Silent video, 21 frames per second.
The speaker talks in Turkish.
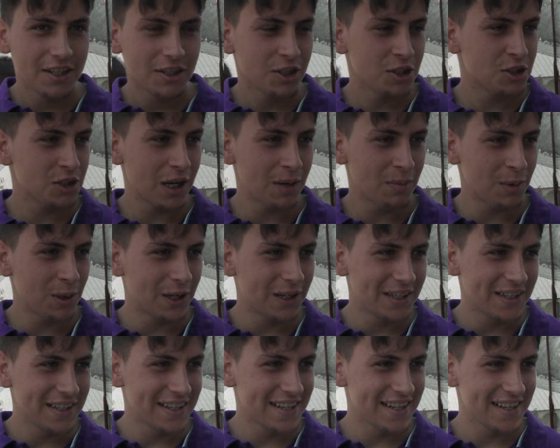İstanbul'a
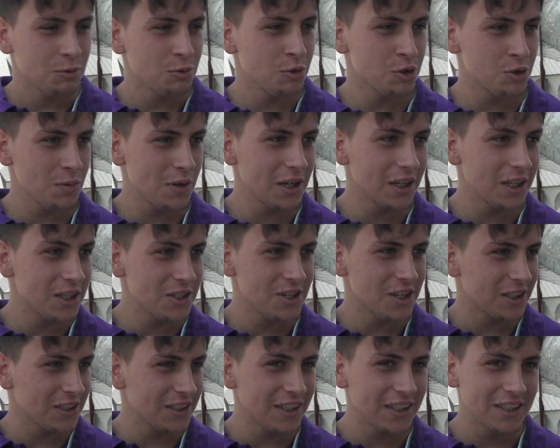yüzmeye
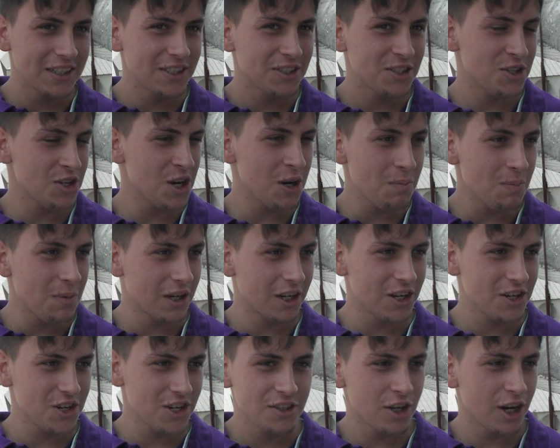gidecek daha sıcak
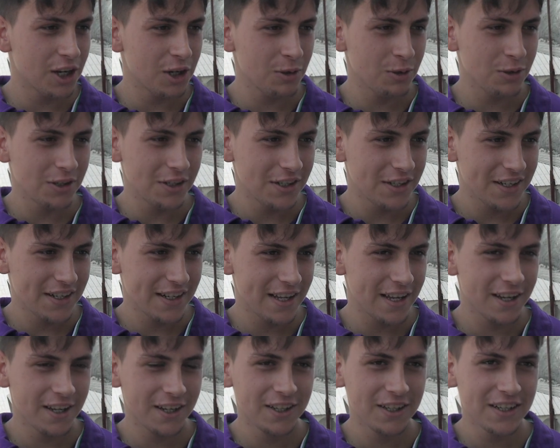Maraş yanıyor
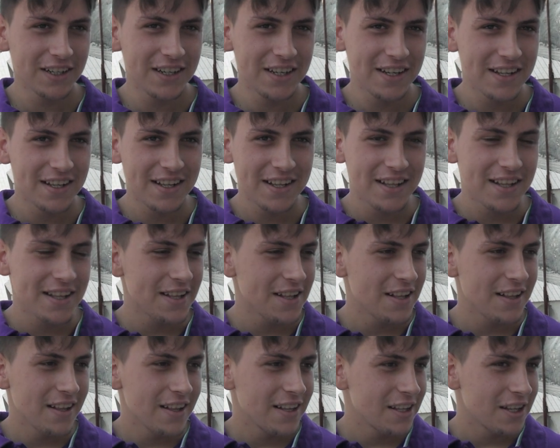her yer.
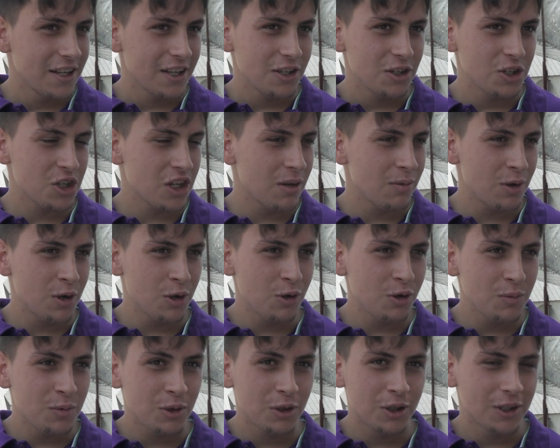İşte böyle
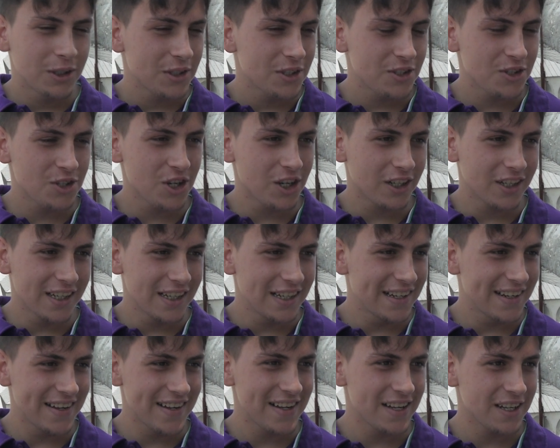olmuyor sıcak.
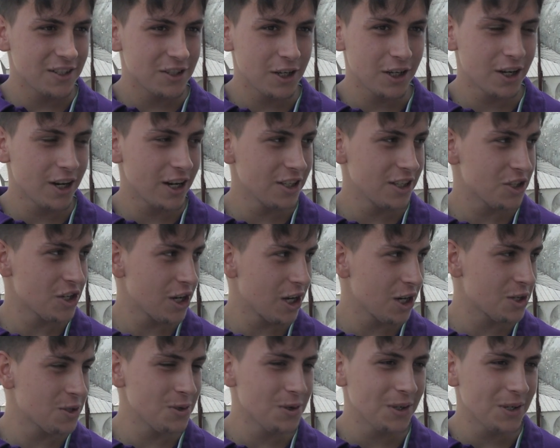Sen ayda
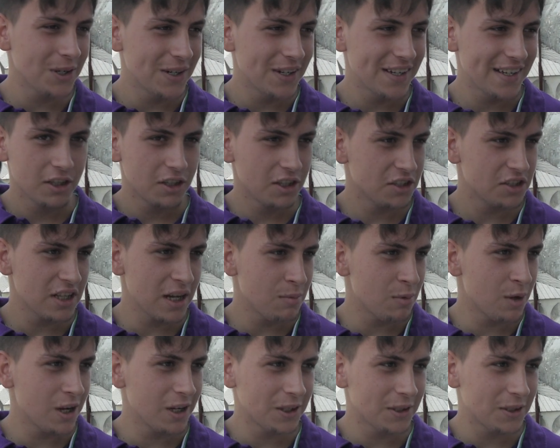çalışıyor.
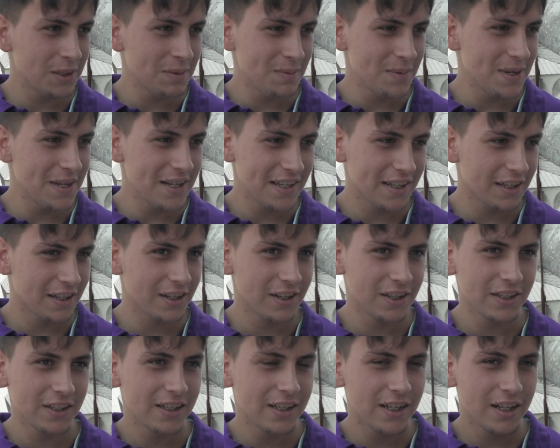İstanbul'a gittim
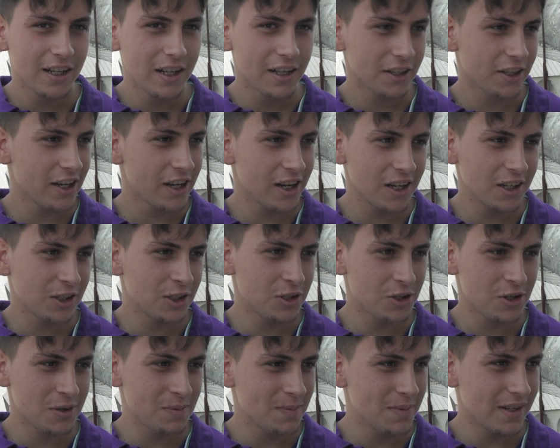gene. Gene
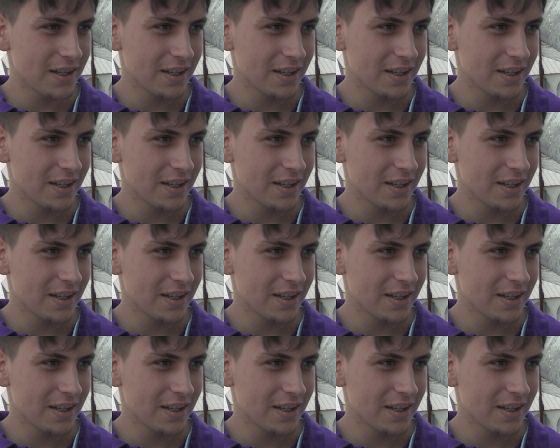gideceğim.